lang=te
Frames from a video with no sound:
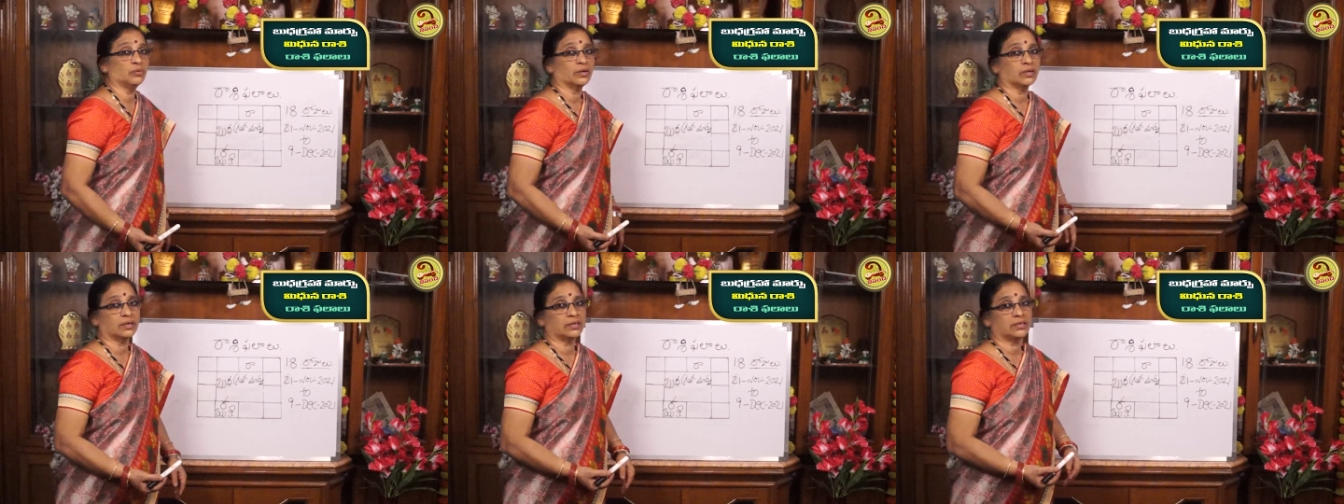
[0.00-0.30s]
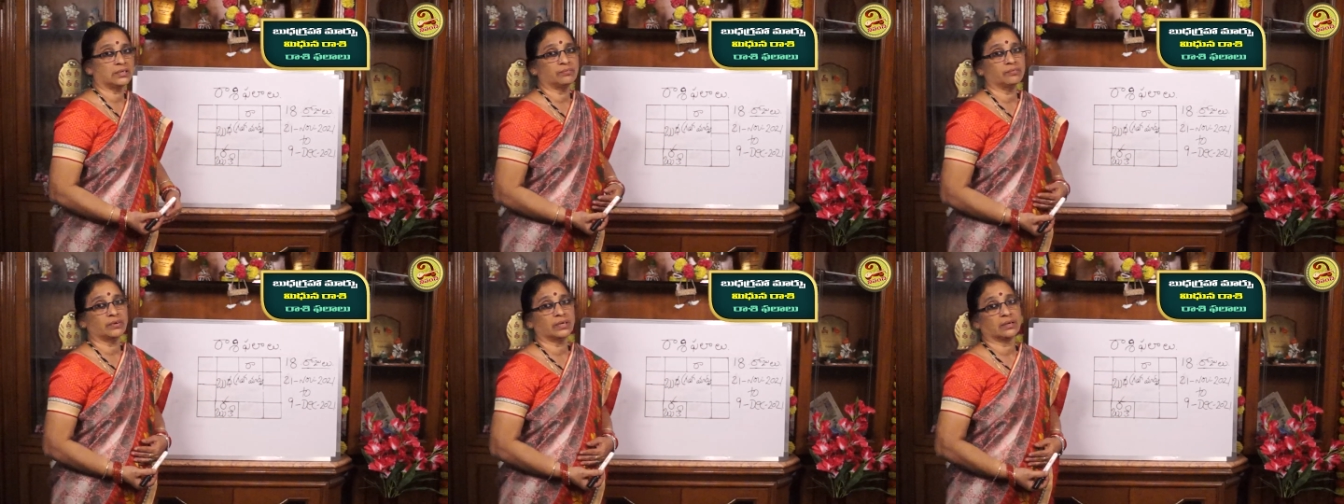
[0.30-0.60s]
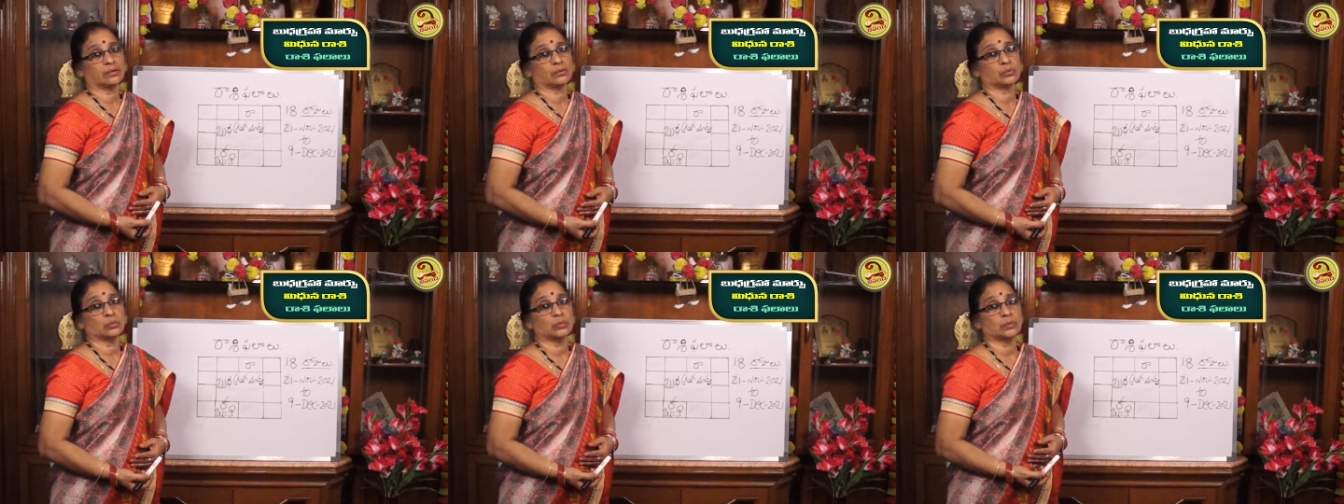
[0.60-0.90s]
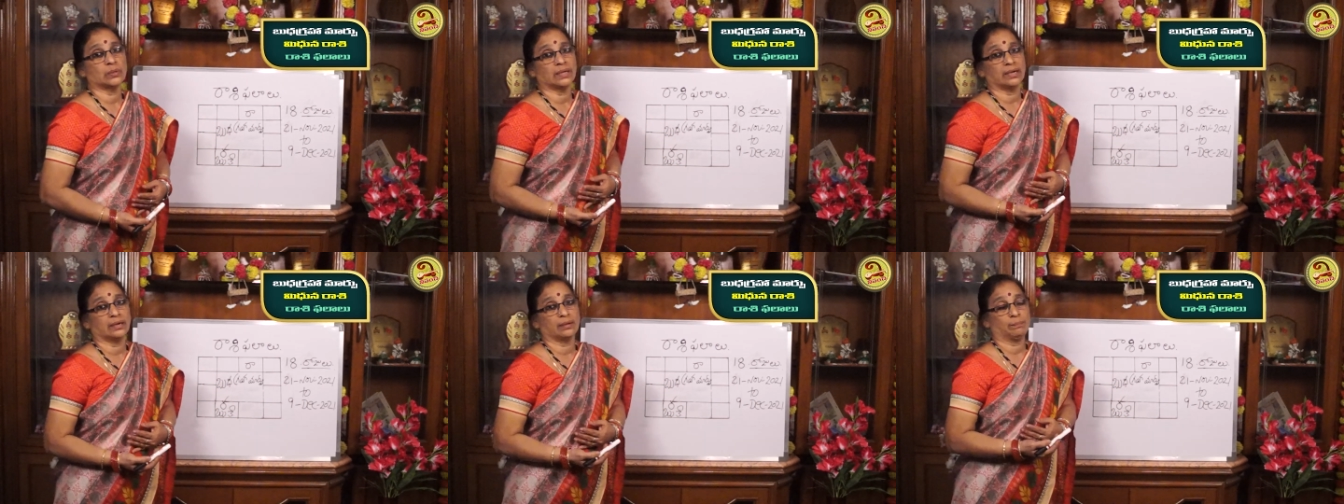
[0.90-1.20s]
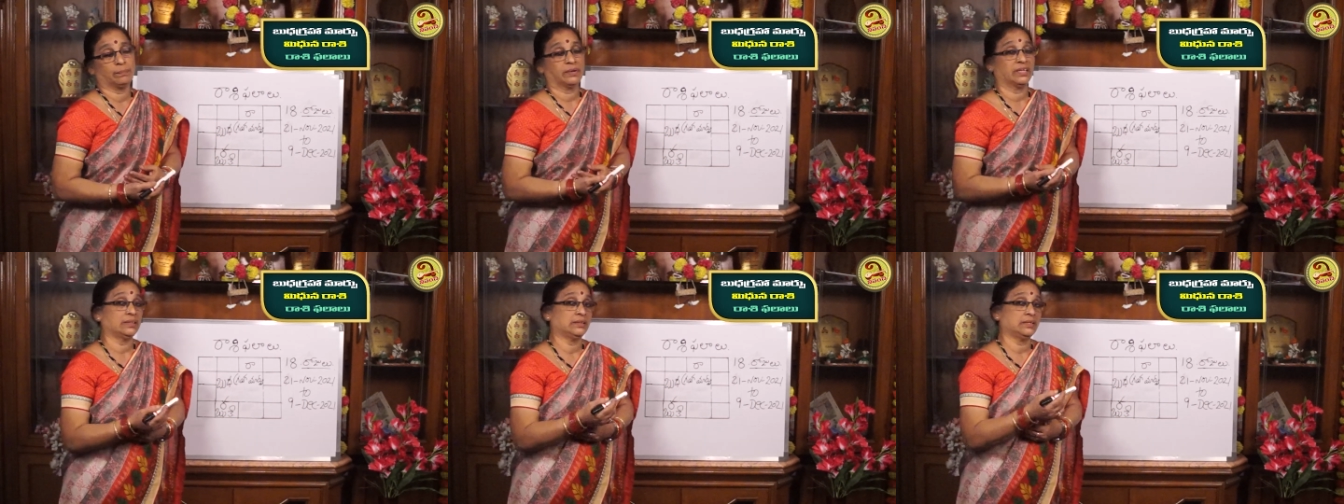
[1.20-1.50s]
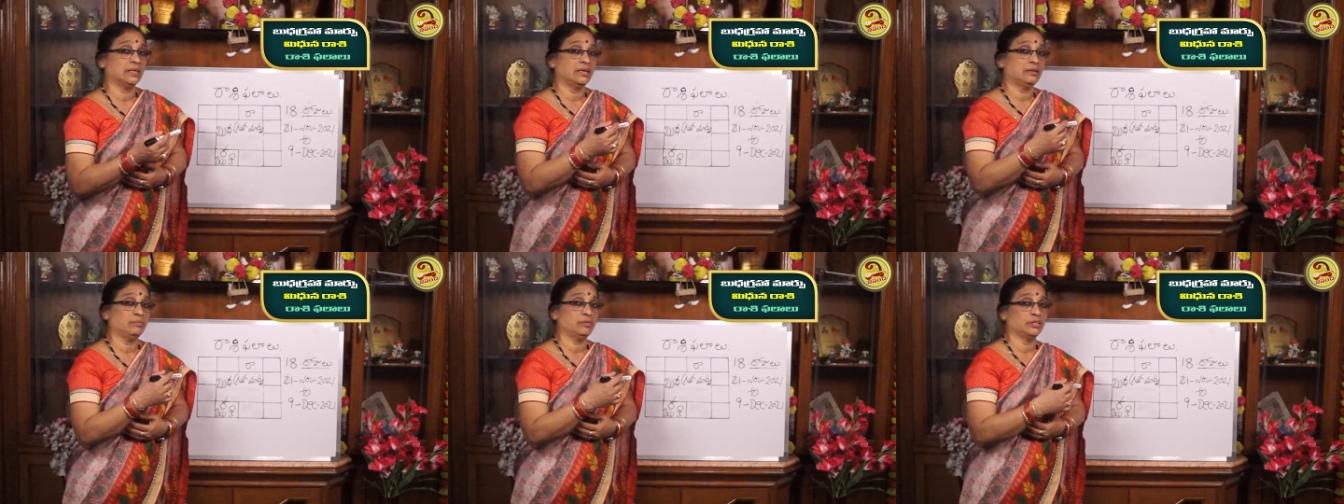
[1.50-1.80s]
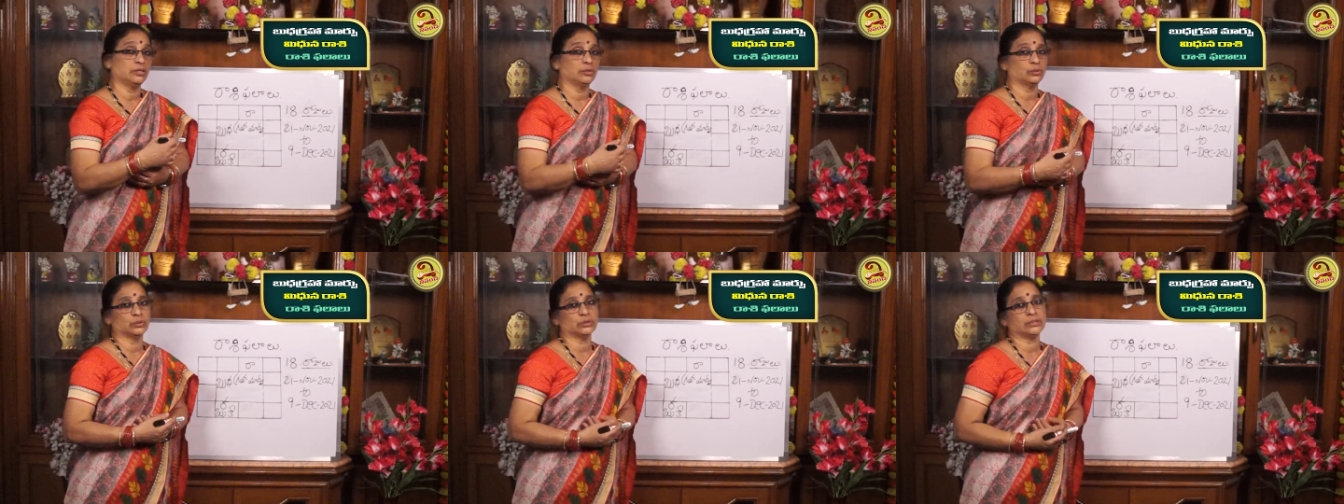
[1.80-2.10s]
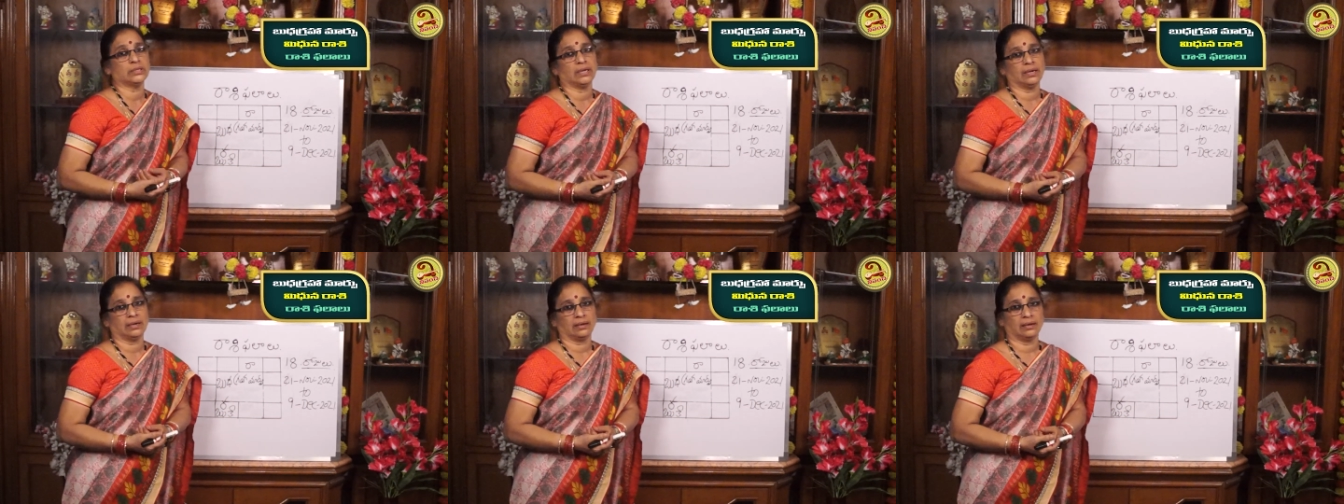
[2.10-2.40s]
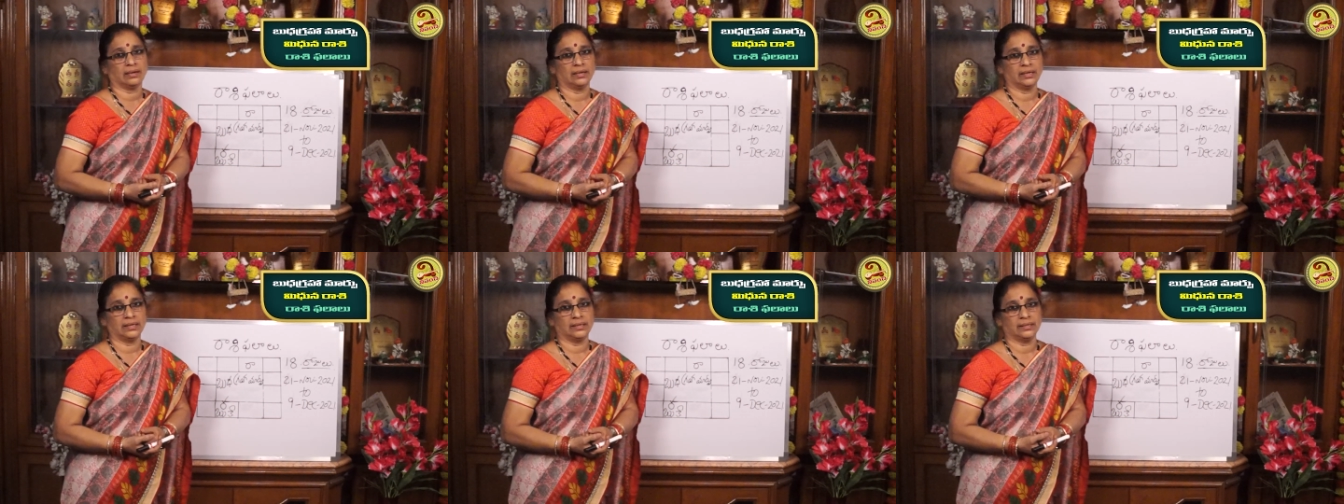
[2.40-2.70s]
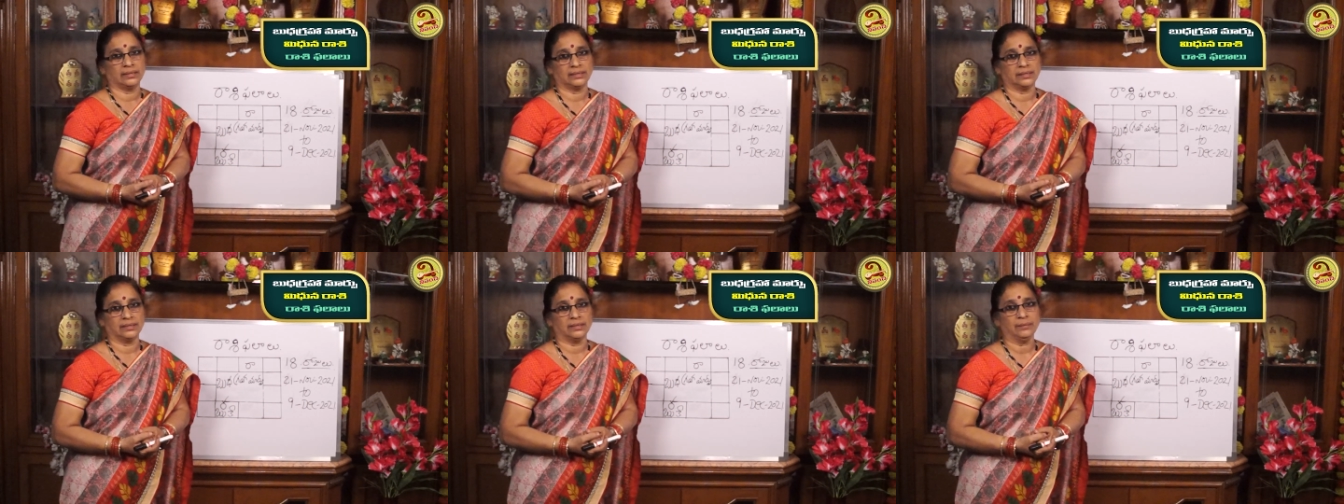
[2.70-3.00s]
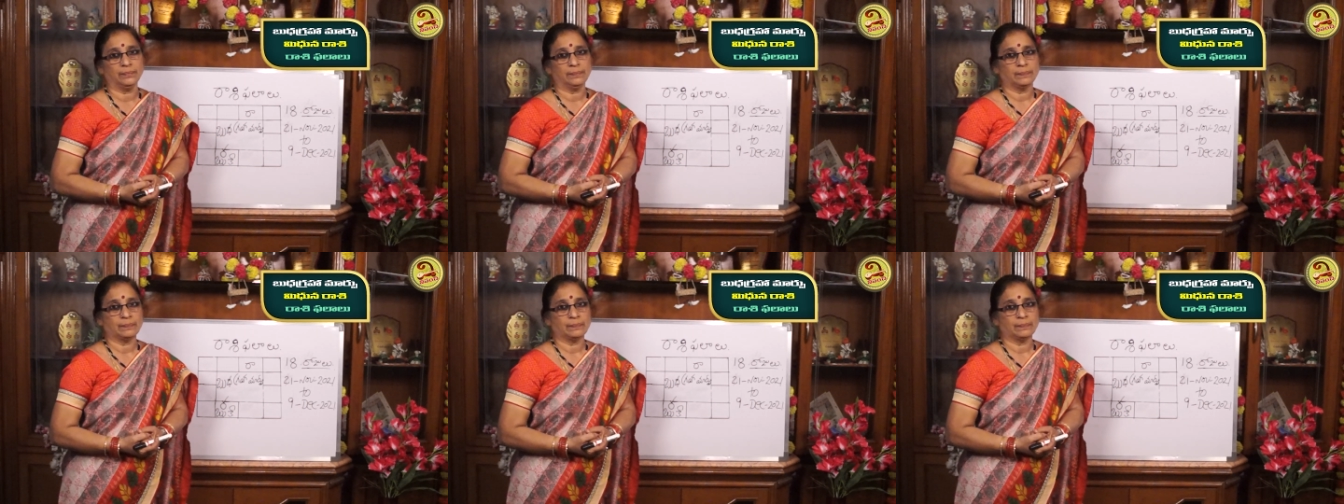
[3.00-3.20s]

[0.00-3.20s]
ఒకటి వరకు గల పద్దెనిమిది రోజుల కాలానికి